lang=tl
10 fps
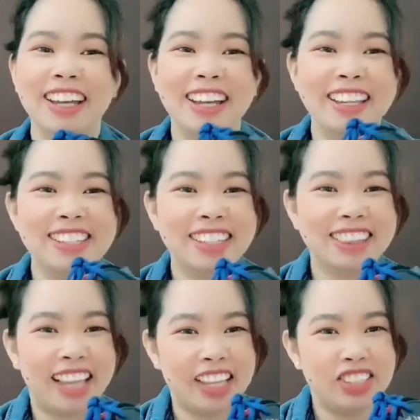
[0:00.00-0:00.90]
is it
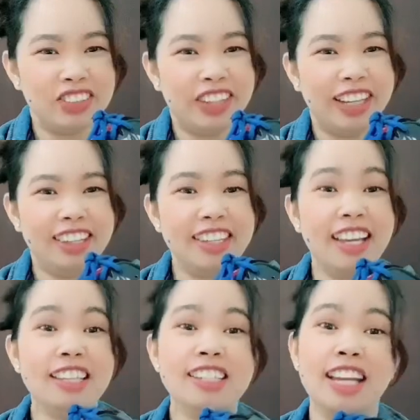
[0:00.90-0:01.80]
tangerine?
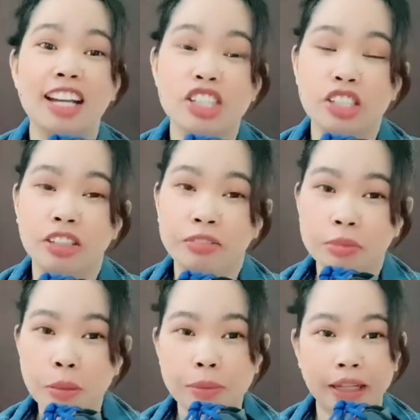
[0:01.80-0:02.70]
Yes, guys. Sorry for my
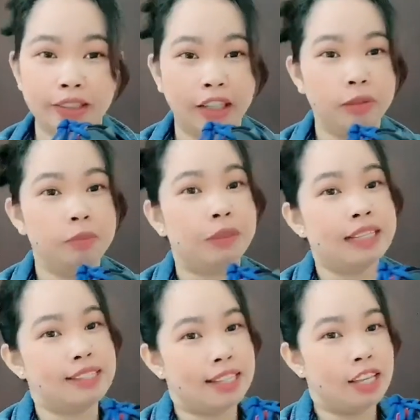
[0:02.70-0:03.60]
background.
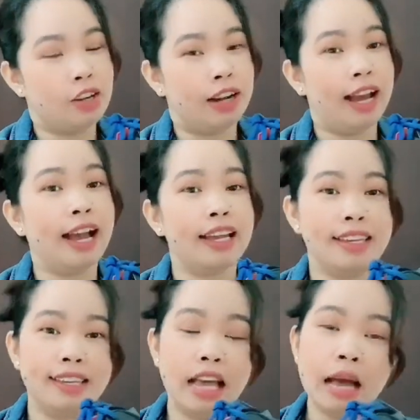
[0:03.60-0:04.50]
Kasi yung
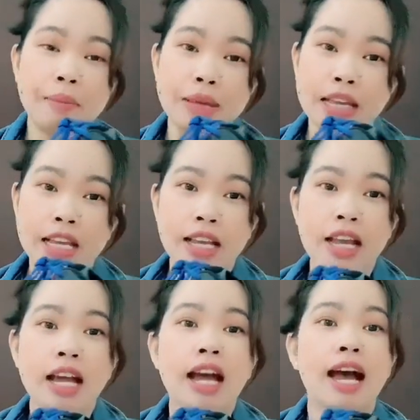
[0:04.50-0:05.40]
aming
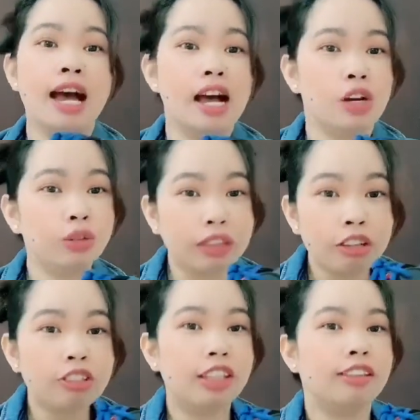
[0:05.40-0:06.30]
uh, ah,
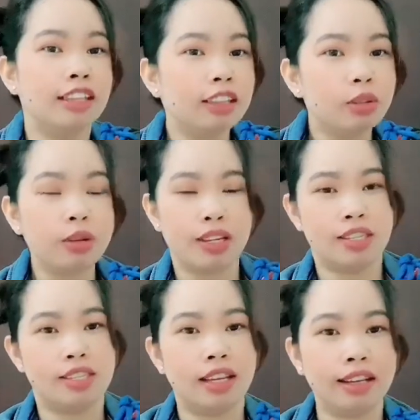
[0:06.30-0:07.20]
kuting-kuting dito is
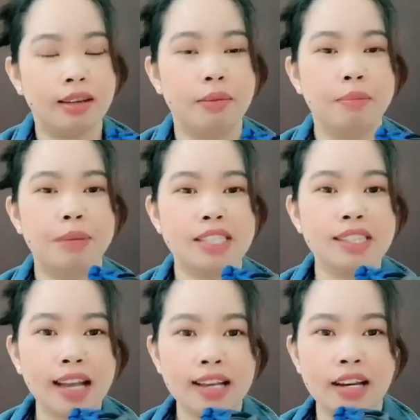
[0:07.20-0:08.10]

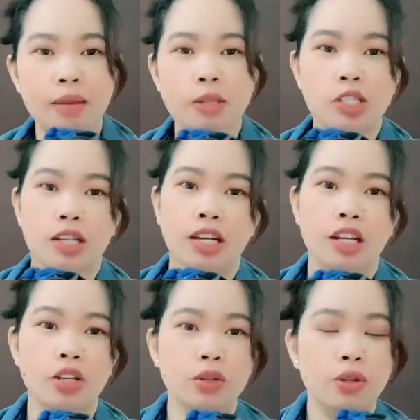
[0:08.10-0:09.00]
nagbasag na naman siya.
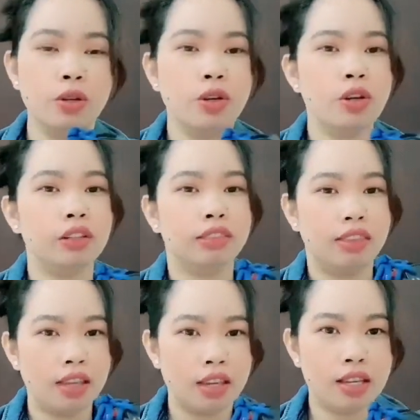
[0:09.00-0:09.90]
Yung
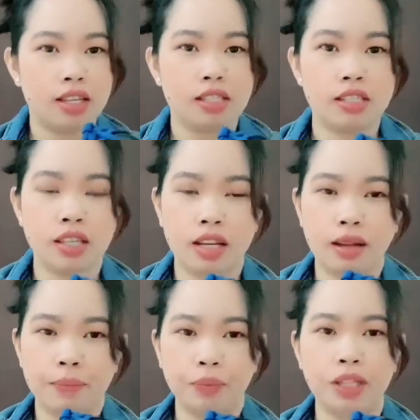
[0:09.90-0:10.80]
tea is uh,
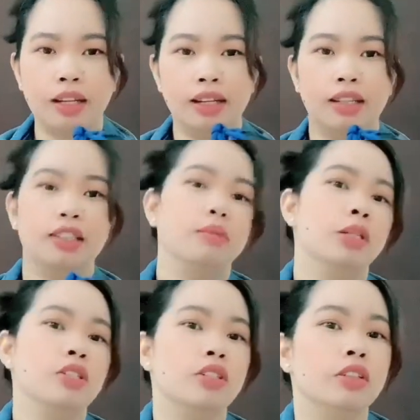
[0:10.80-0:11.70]
nilaglag na naman.
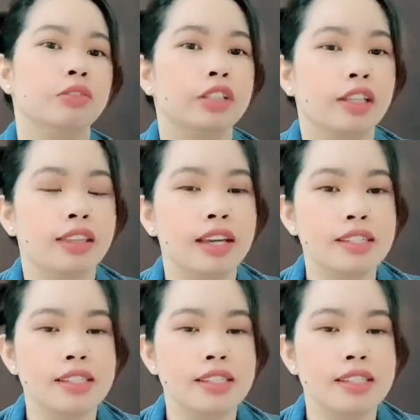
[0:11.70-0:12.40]
Sorry for that, guys.